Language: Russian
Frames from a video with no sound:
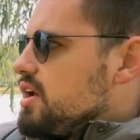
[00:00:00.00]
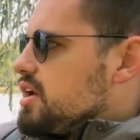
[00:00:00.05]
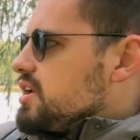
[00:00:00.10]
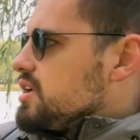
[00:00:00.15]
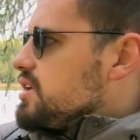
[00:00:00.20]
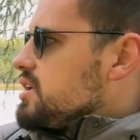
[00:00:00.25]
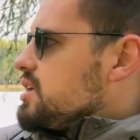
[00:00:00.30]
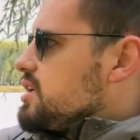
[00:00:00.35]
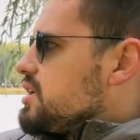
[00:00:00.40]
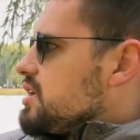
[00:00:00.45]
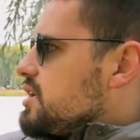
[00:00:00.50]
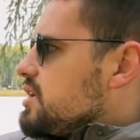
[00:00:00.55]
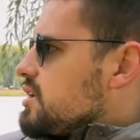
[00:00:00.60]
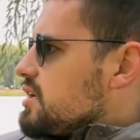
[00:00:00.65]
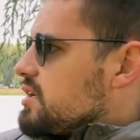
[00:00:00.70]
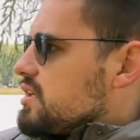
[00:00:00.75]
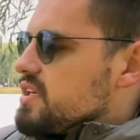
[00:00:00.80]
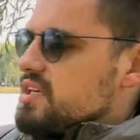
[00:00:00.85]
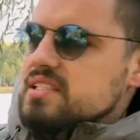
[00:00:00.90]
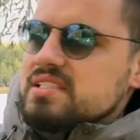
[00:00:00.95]
и
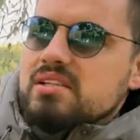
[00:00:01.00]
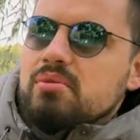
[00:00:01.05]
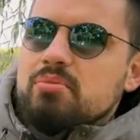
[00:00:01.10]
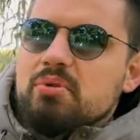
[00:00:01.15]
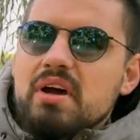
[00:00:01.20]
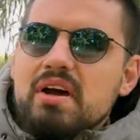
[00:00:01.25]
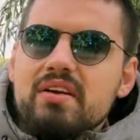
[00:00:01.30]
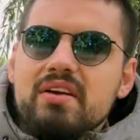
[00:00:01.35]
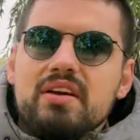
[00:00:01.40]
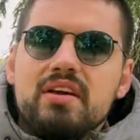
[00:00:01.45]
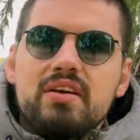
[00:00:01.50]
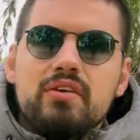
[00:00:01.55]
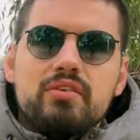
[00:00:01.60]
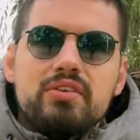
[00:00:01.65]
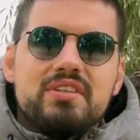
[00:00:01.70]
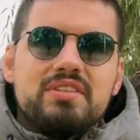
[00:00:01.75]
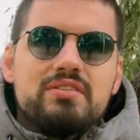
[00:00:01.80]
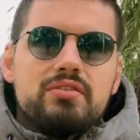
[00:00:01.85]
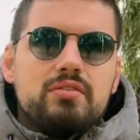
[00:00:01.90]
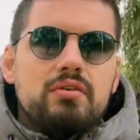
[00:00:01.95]
если правильно ее
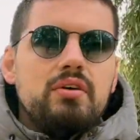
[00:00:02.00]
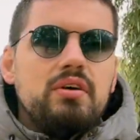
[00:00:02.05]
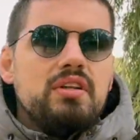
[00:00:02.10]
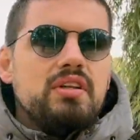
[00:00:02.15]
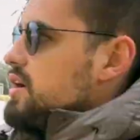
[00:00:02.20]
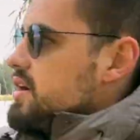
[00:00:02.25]
настроить,